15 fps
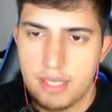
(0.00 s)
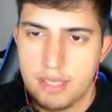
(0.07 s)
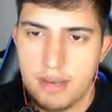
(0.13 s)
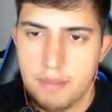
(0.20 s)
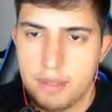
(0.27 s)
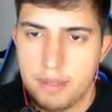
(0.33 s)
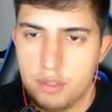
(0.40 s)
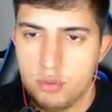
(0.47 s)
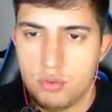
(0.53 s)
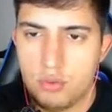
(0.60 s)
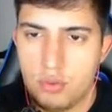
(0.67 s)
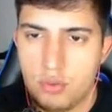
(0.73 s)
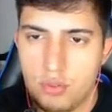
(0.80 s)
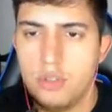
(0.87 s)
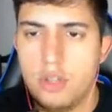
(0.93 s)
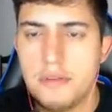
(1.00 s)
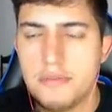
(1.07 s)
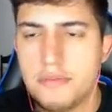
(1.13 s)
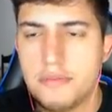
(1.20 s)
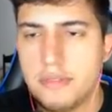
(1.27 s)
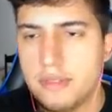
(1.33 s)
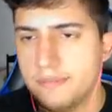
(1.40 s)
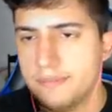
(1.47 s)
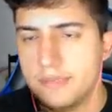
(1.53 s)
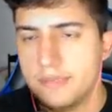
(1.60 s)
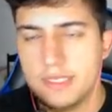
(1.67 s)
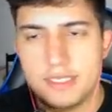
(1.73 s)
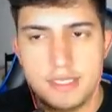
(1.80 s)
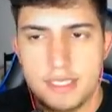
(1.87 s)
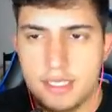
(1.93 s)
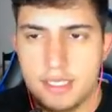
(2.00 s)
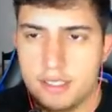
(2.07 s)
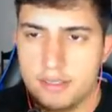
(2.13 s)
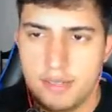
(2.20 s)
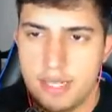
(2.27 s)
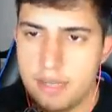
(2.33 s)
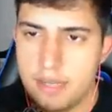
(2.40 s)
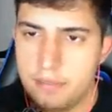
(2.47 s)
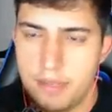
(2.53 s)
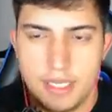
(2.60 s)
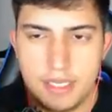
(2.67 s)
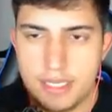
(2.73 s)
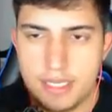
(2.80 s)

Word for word: Aqui vai, maluco. Olof. Não, não vale a pena.